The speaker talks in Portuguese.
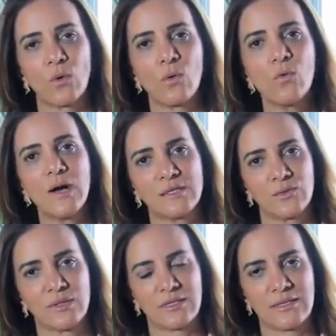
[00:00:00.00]
com as
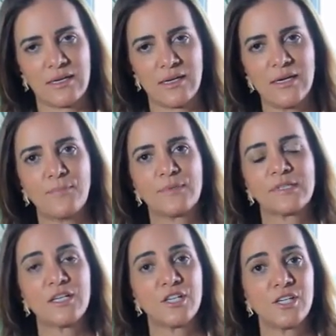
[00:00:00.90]
outras
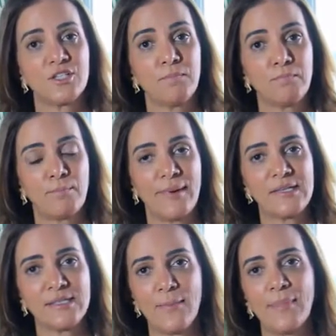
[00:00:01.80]
equipes, a gente
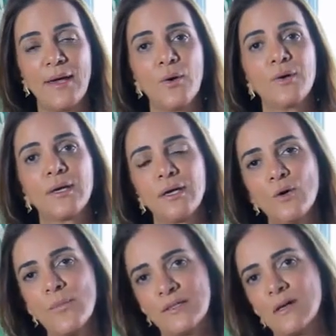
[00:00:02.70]
percebeu
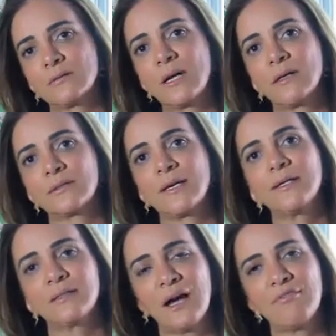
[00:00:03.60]
que o pessoal da
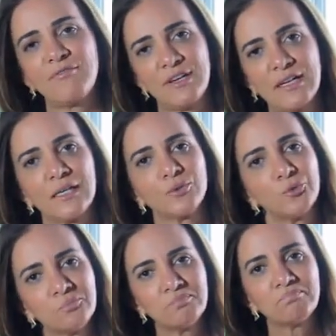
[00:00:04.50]
loteria estava
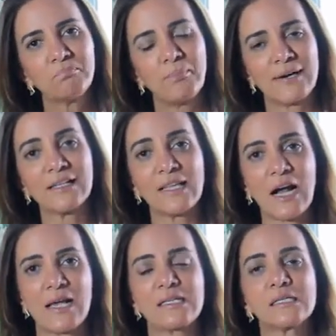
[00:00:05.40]
ficando para
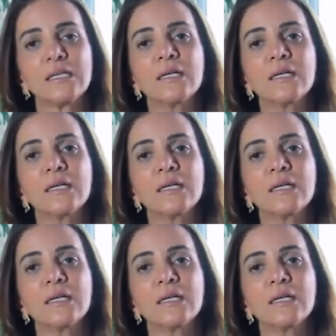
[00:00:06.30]
trás.